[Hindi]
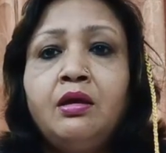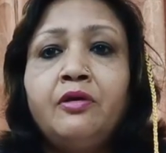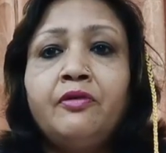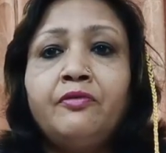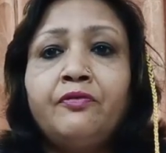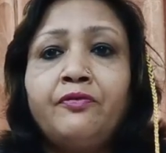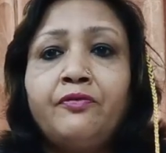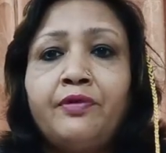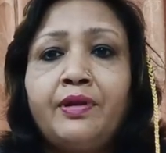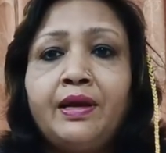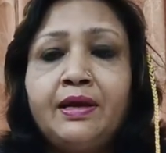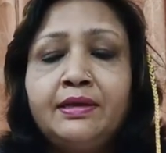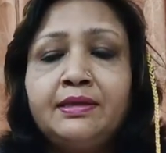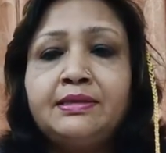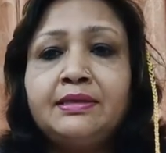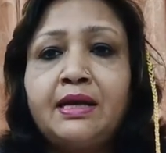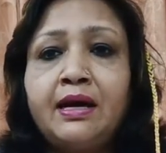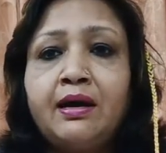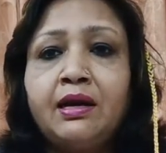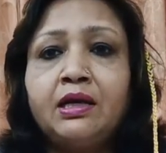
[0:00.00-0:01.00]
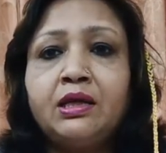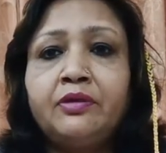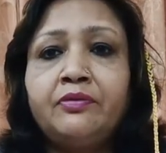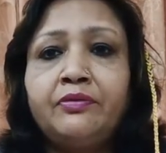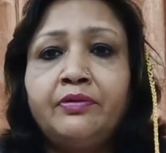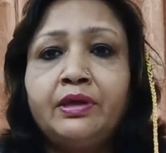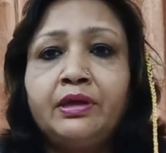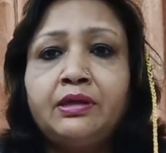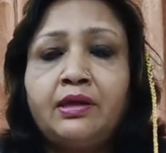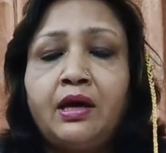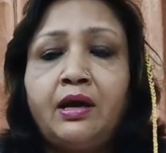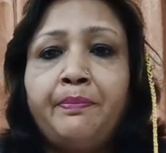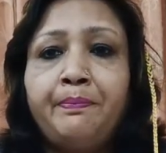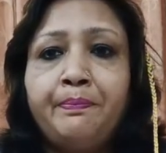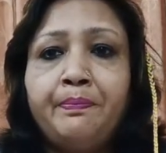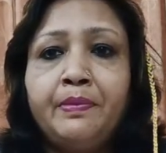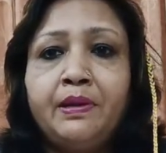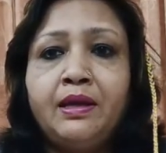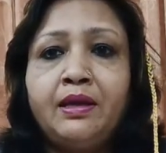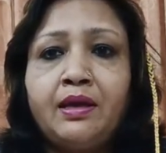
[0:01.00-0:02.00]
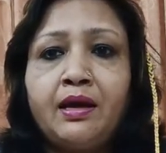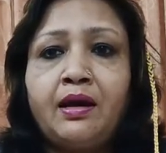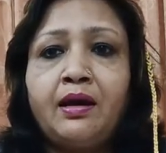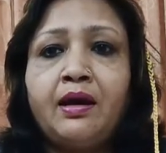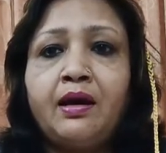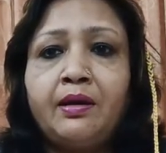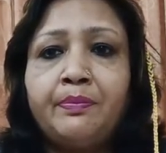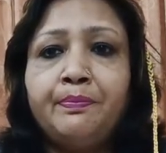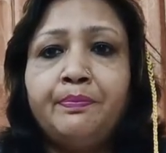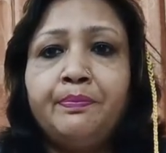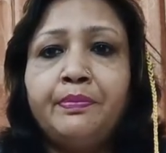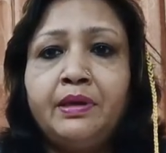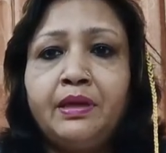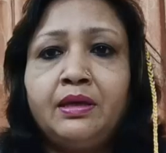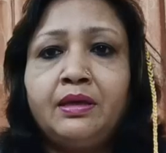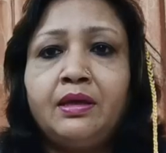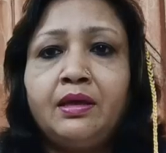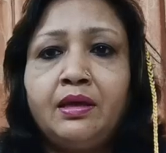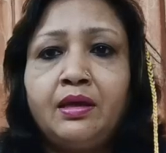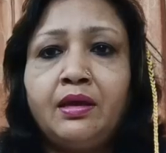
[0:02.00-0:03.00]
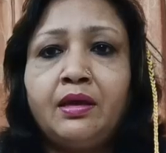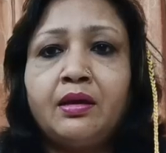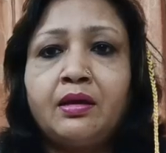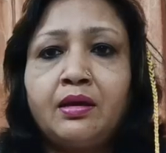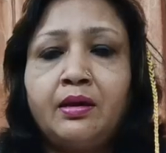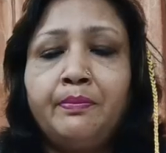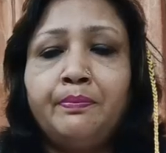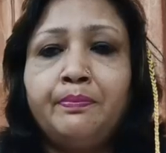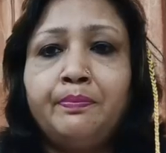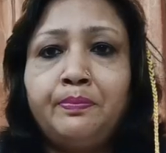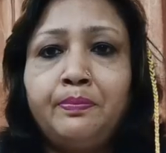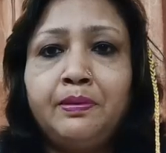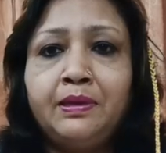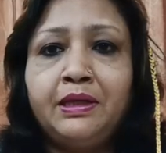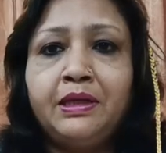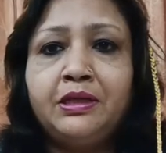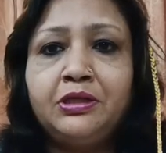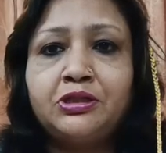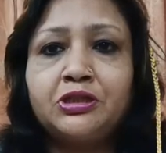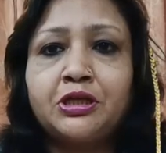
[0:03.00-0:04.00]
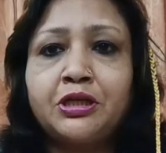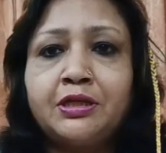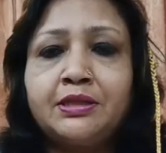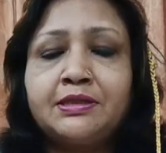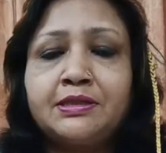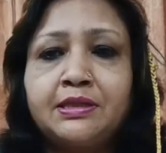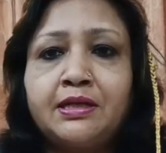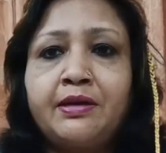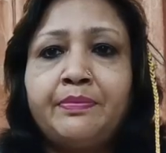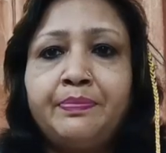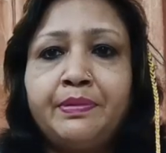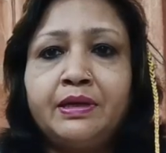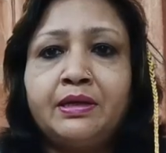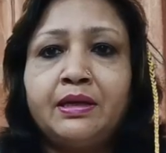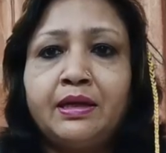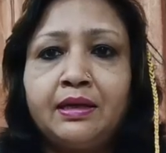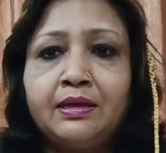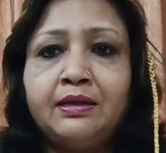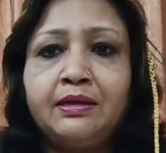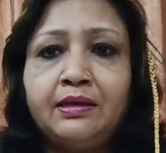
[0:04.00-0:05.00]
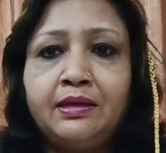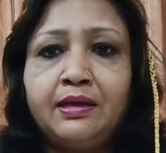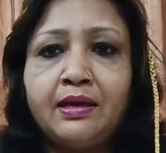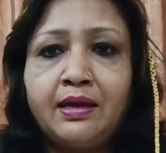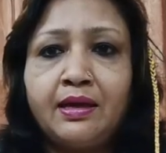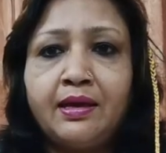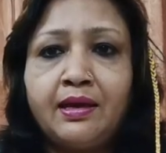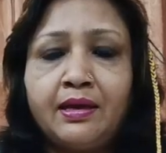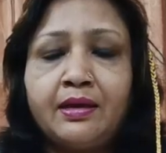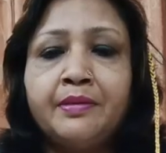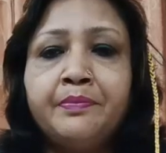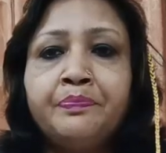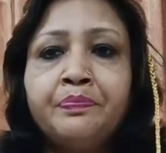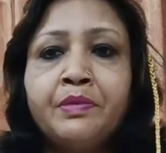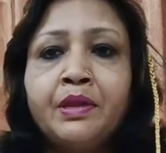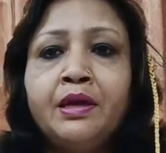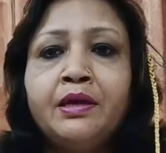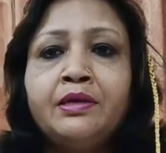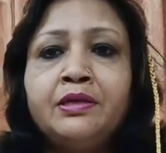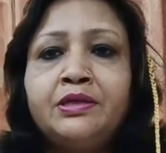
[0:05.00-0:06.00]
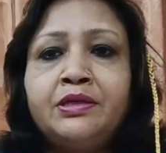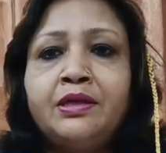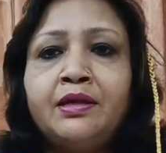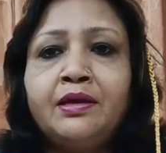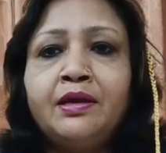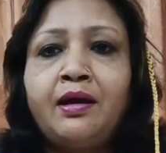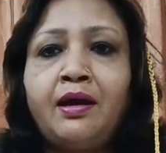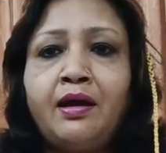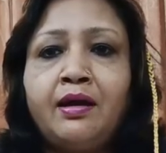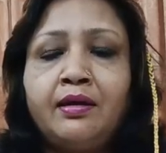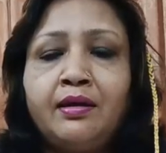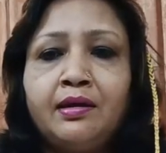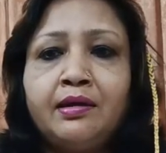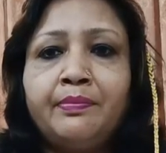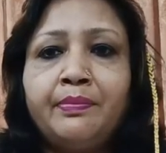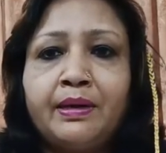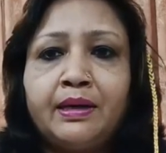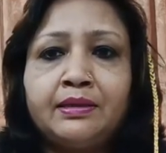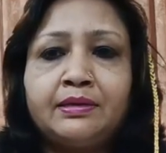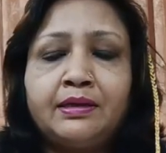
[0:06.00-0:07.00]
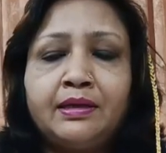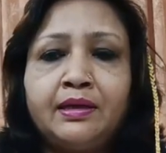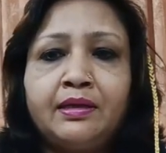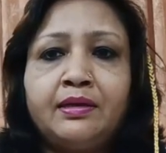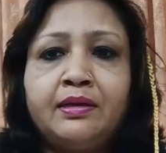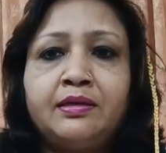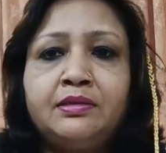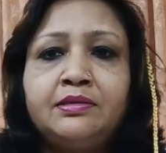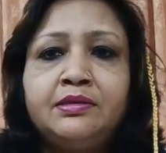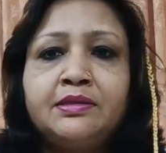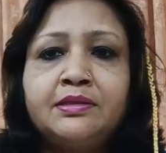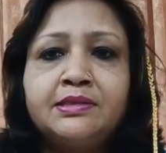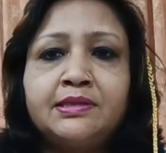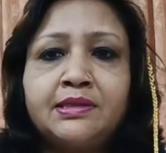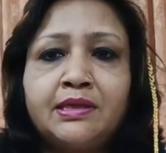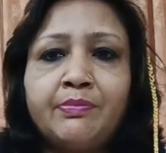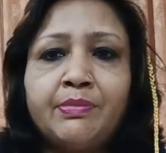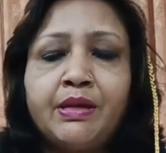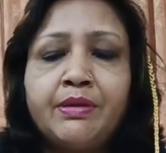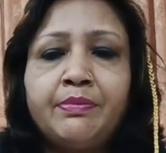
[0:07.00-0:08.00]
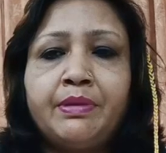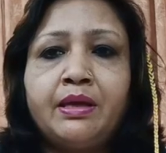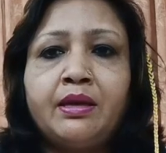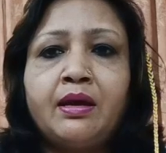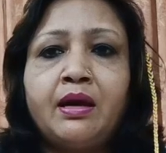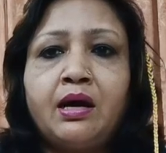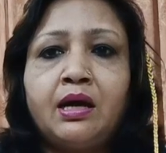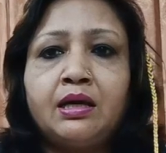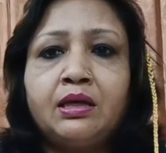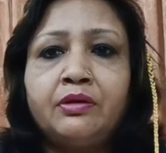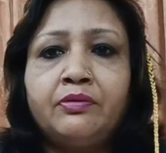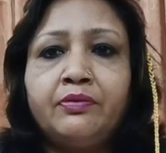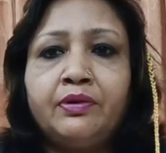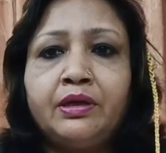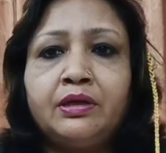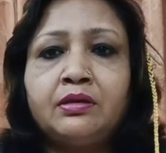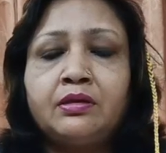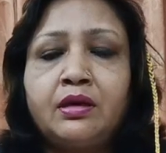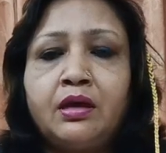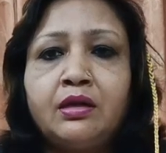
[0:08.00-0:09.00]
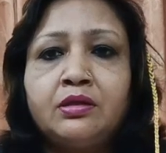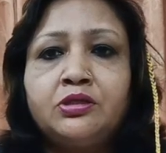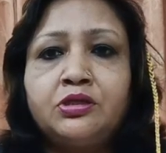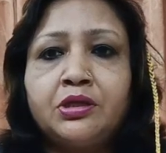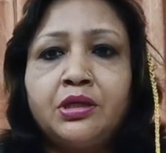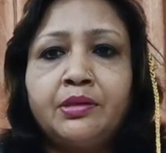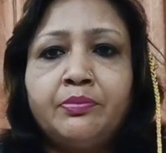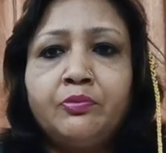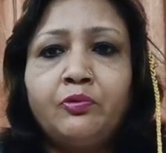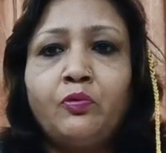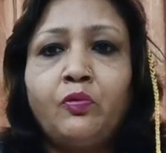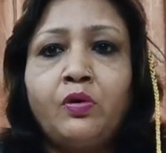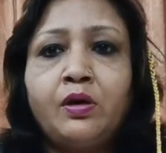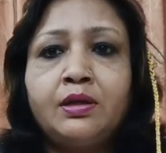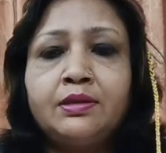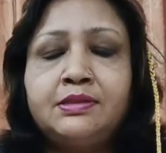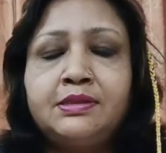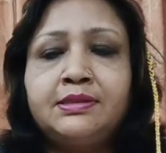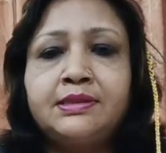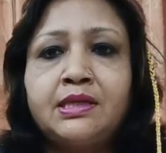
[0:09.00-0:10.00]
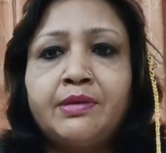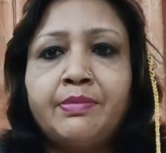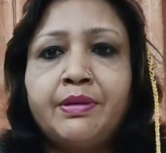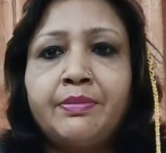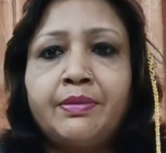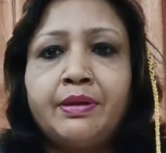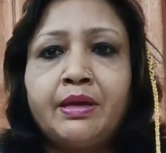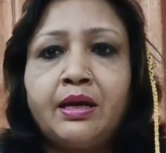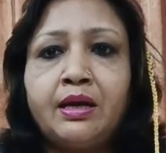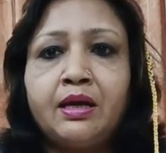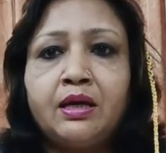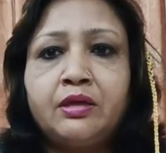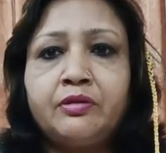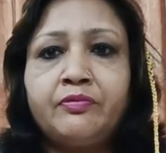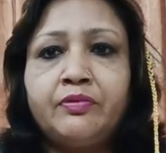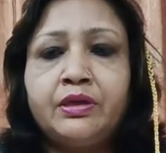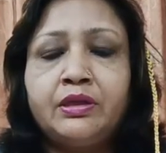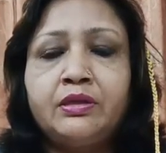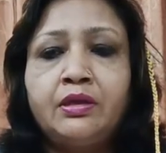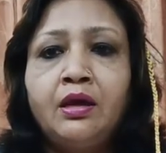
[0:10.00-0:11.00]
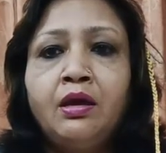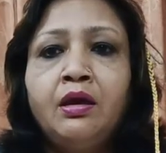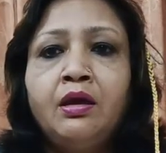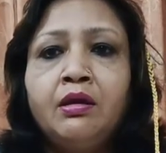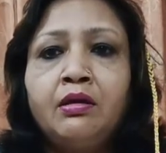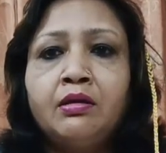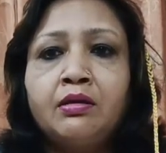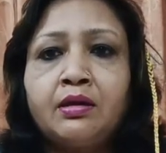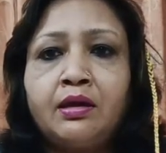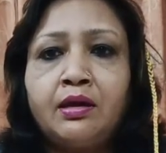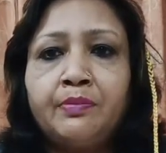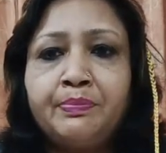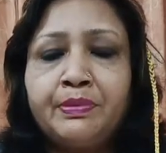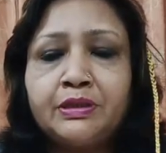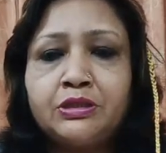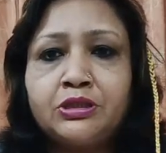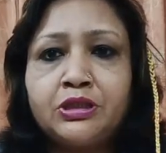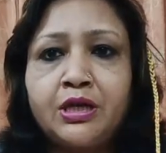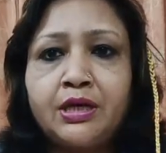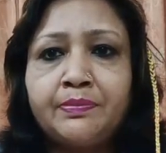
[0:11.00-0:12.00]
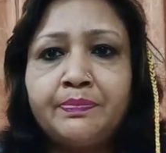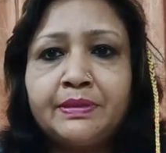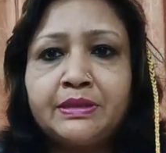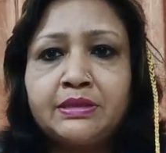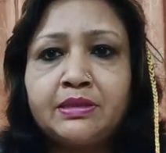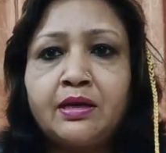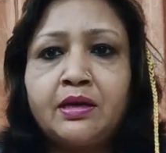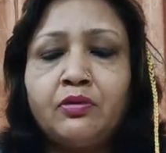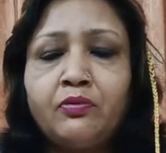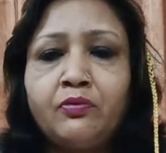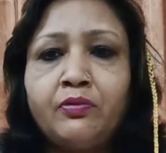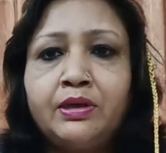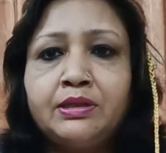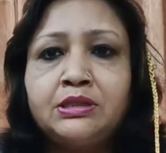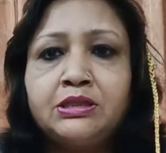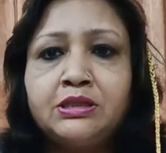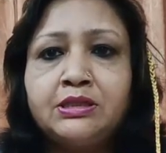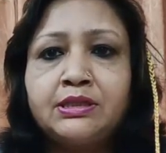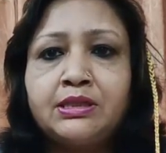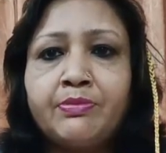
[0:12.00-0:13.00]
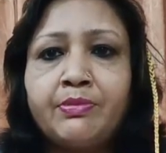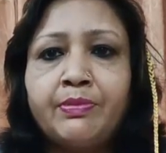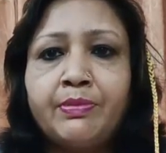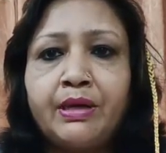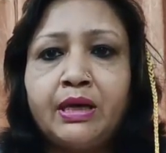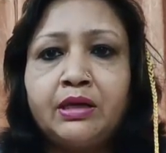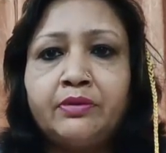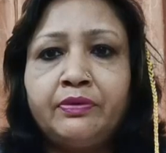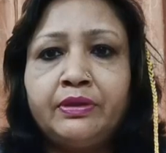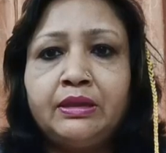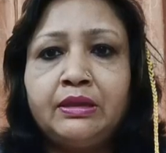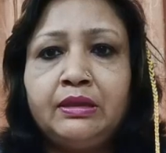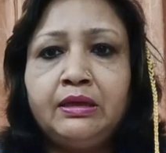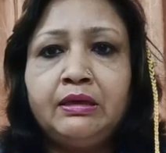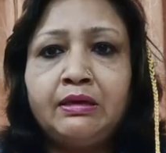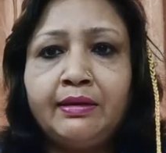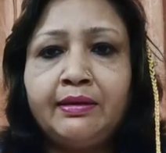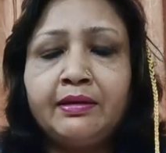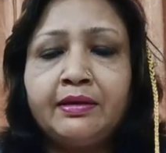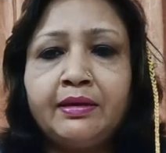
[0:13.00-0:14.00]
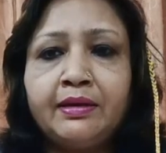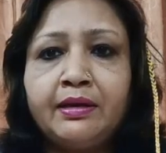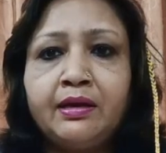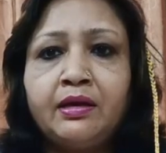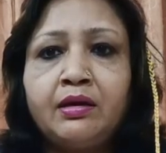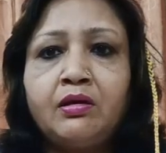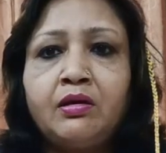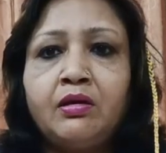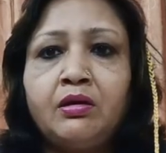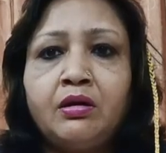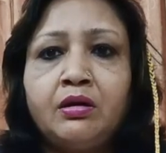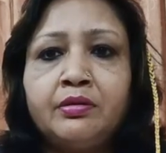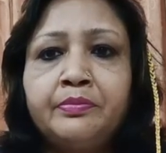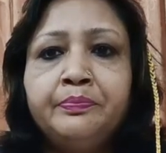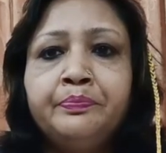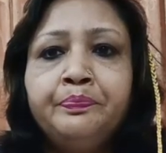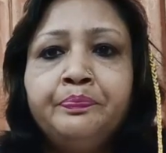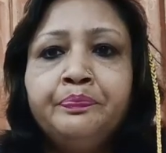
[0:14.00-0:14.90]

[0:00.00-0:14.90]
फ्रेंड्स आयुर्वेद अपने आप में एक कंप्लीट चिकित्सा प्रणाली है ये अलग बात है कि जिस समय में आयुर्वेद का जन्म हुआ जिस समय में आयुर्वेद का प्रचार प्रसार हुआ जिस समय में आयुर्वेद लिखा गया और